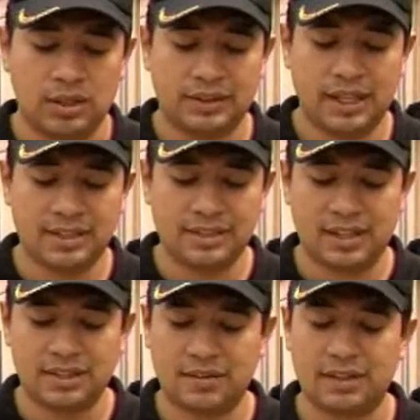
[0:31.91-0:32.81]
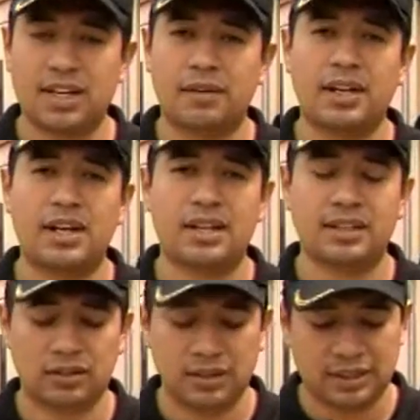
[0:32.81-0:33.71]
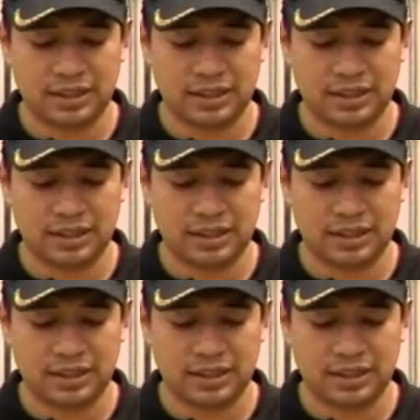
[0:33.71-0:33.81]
Daisy Elizabeth Cabrera Calderón de